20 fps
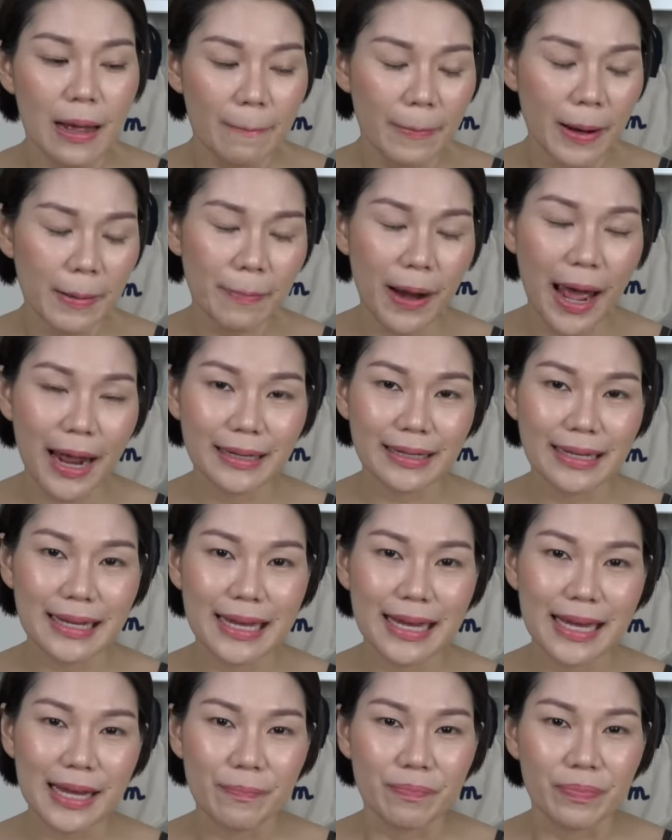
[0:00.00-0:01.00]
เป็นแบรนด์
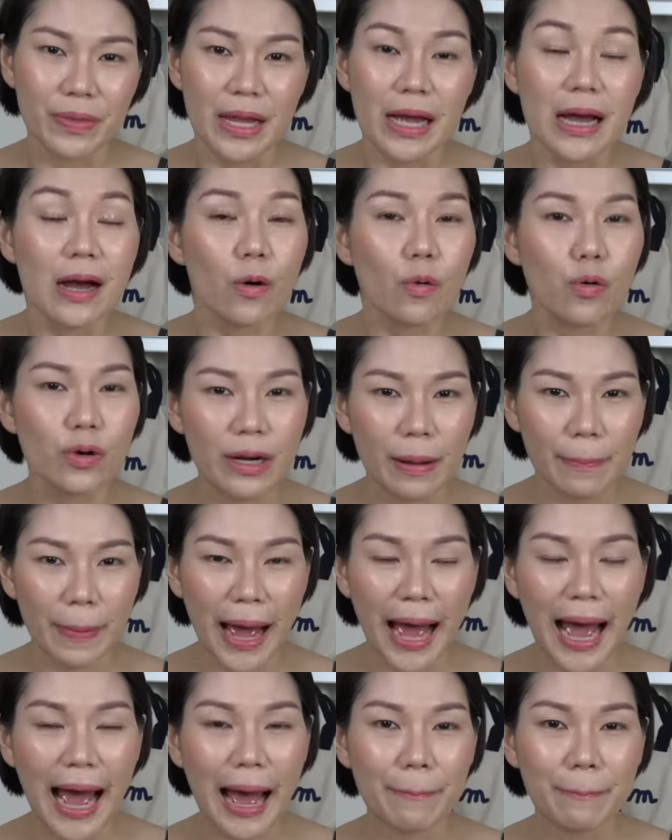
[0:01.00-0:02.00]
ที่คุณ
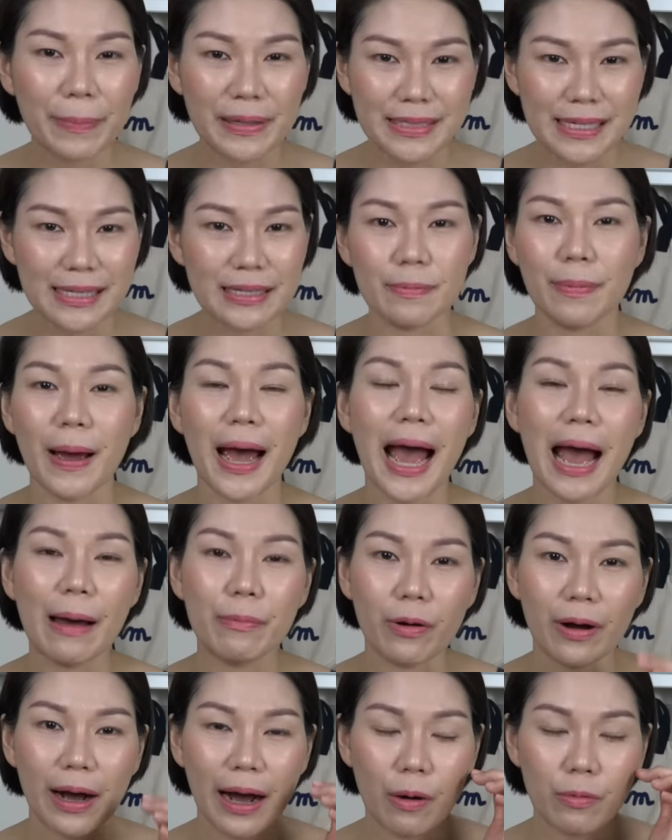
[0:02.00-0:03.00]
ภาพประสิทธิภาพ
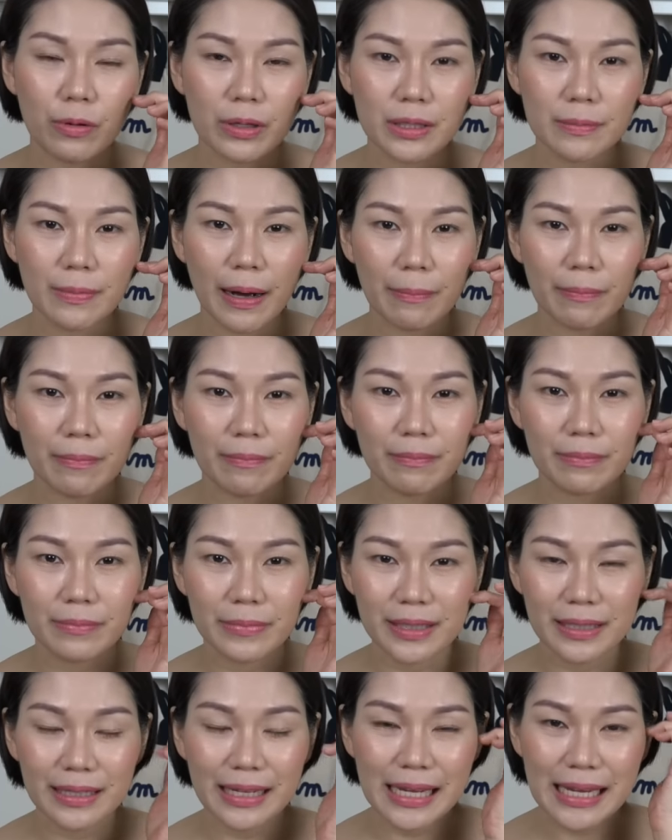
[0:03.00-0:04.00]
ของเขาคือแบบ
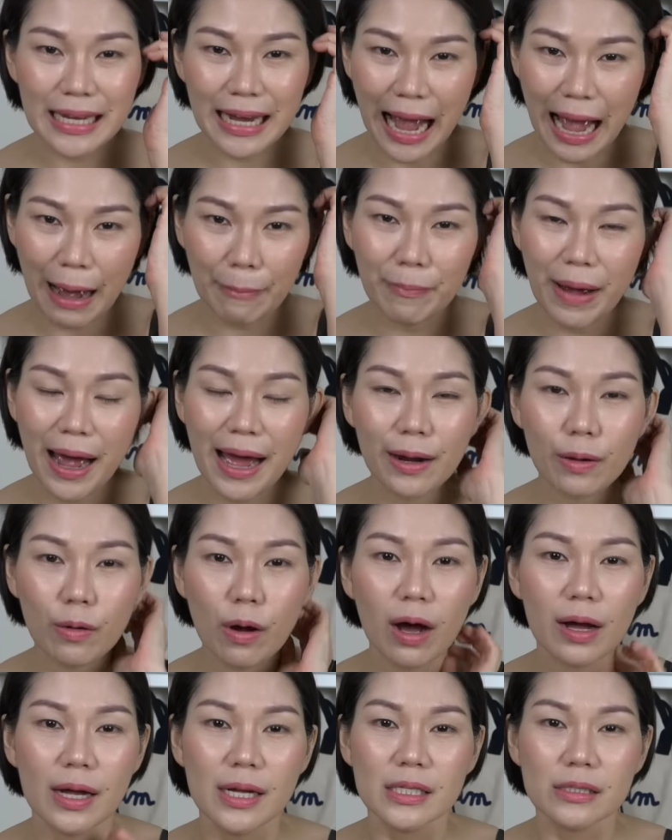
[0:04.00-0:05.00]
ดีงามมากแล้ว
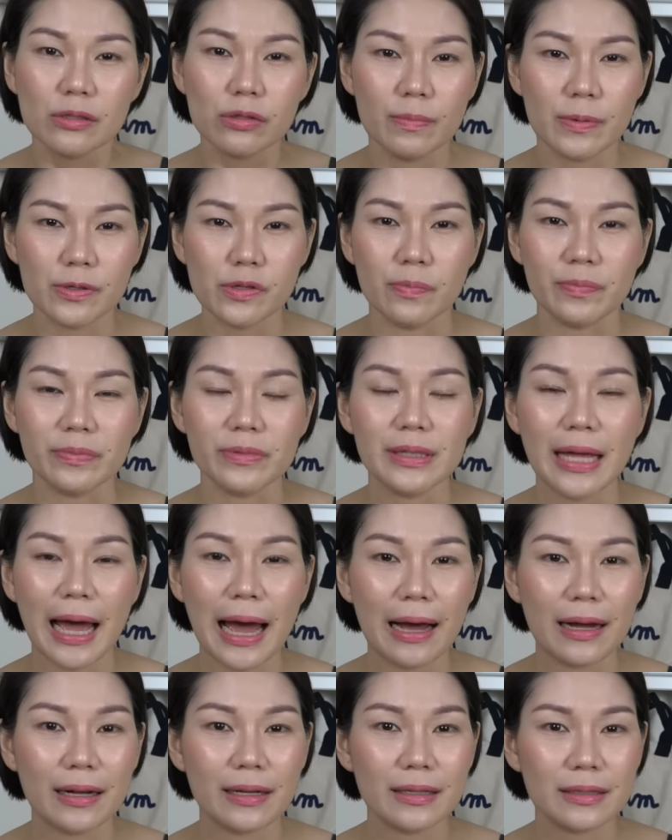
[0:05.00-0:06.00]
ก็ส่วนผสม
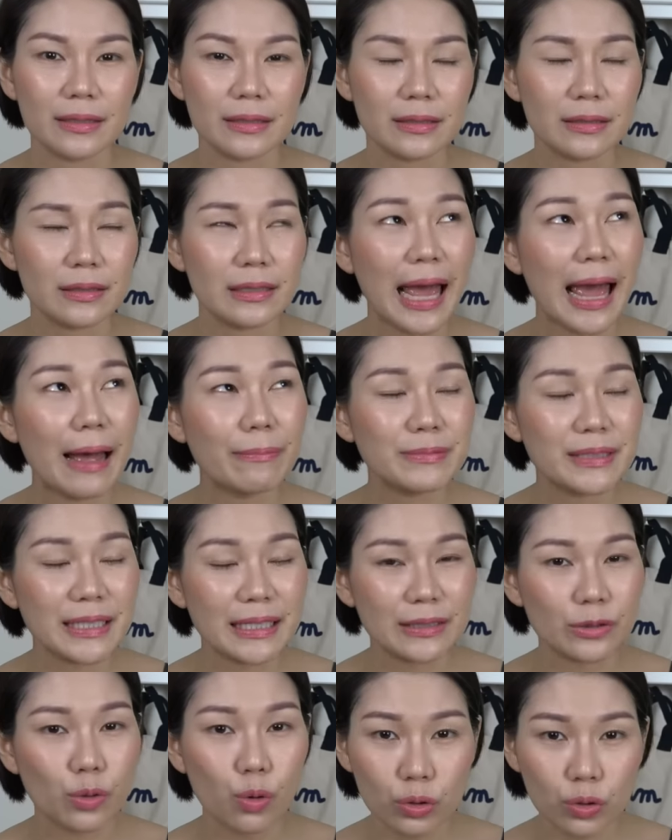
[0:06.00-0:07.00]
แทบจะ
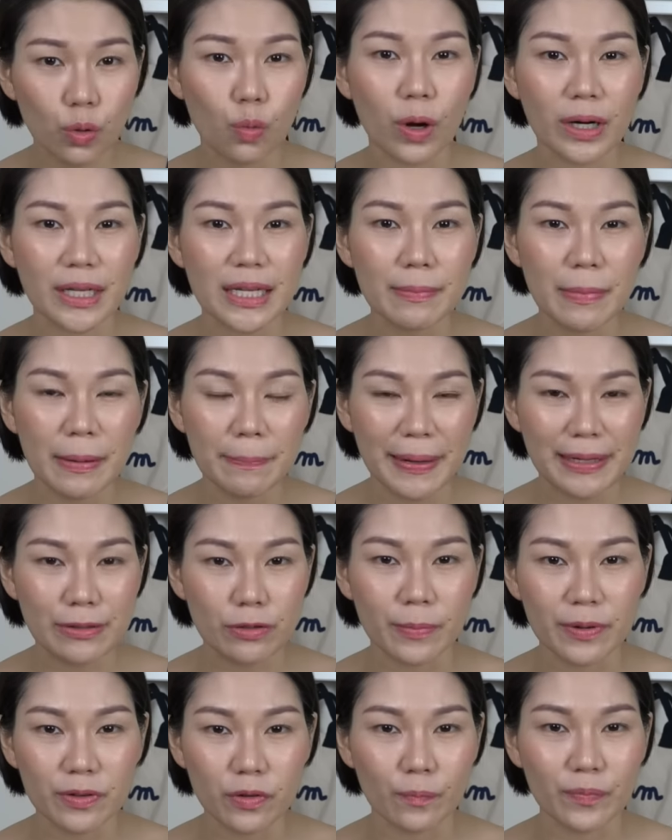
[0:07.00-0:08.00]
ทุกตัวที่มันเป็น
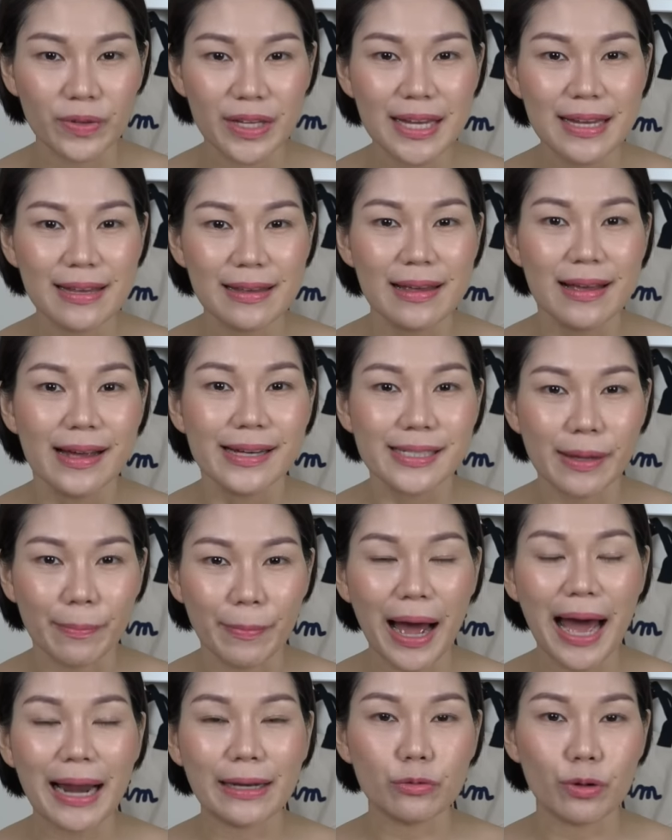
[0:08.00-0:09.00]
ส่วนผสมที่
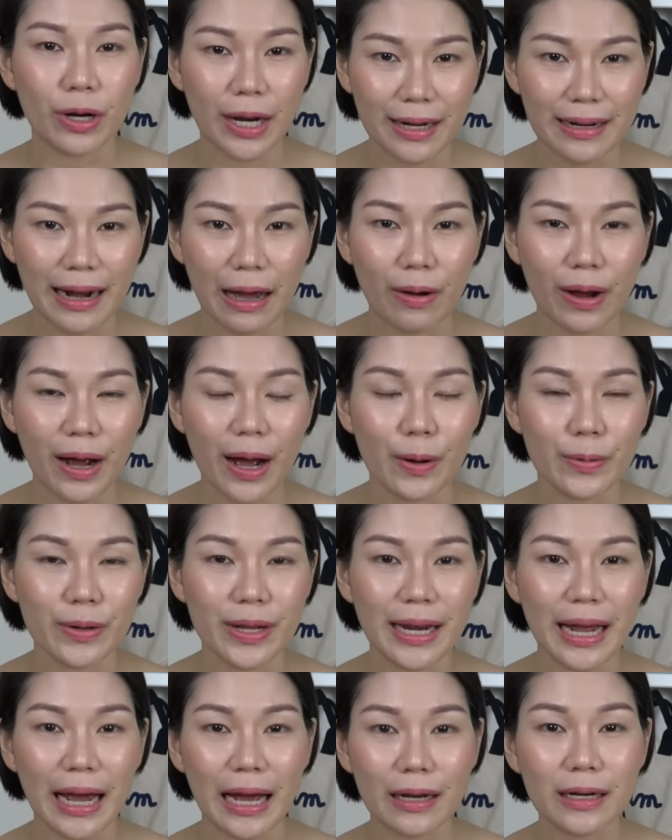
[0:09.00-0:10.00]
สำคัญตัวหลักๆของเขา
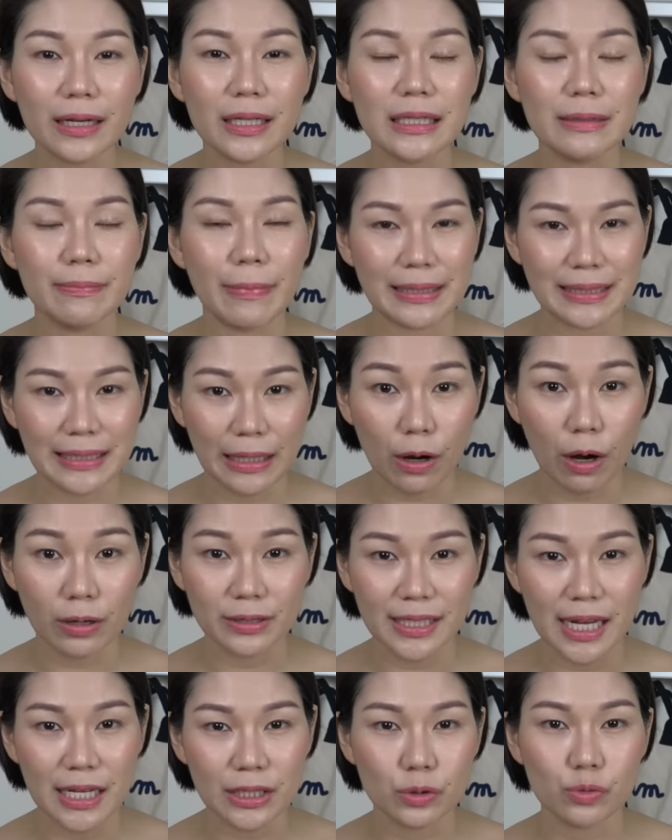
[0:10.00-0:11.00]
เนี่ยนะคะก็คือมาจากเกาะ
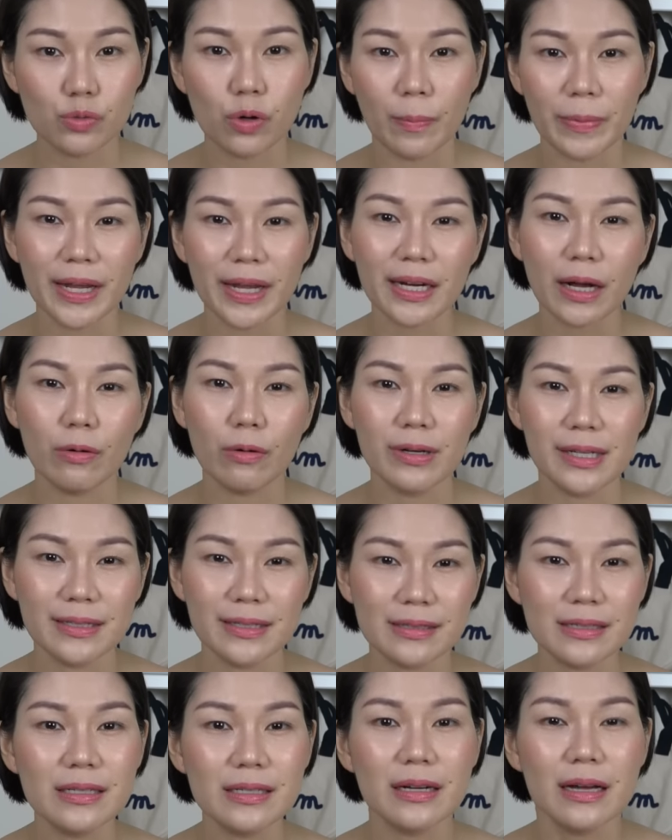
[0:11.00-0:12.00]
เชจูของประเทศเกาหลี
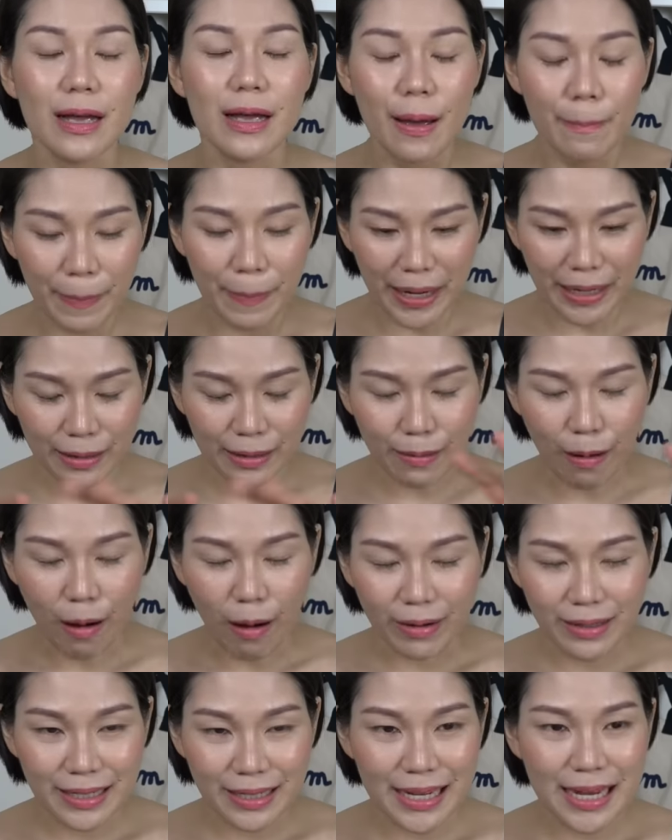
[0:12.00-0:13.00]
ซึ่งเป็น
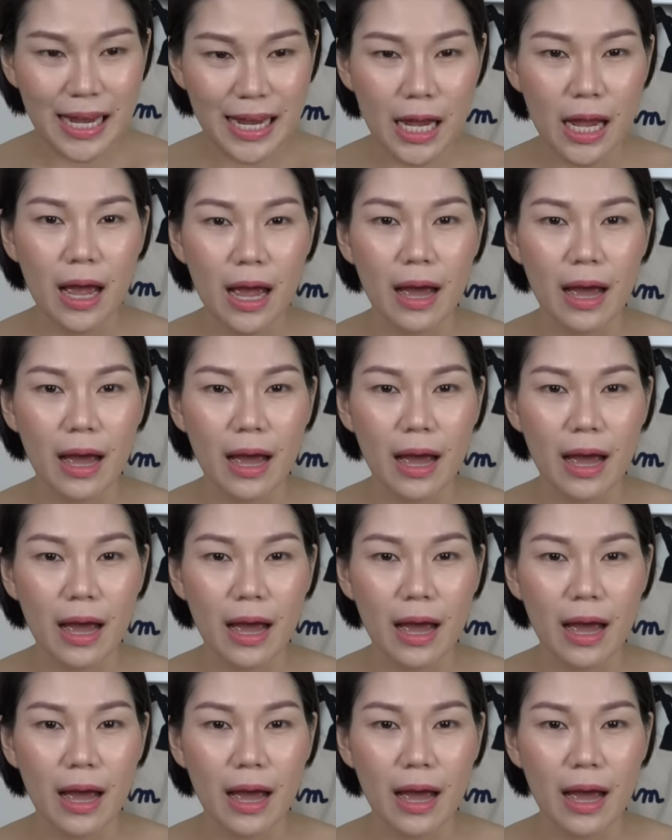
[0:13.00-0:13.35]
เกาะที่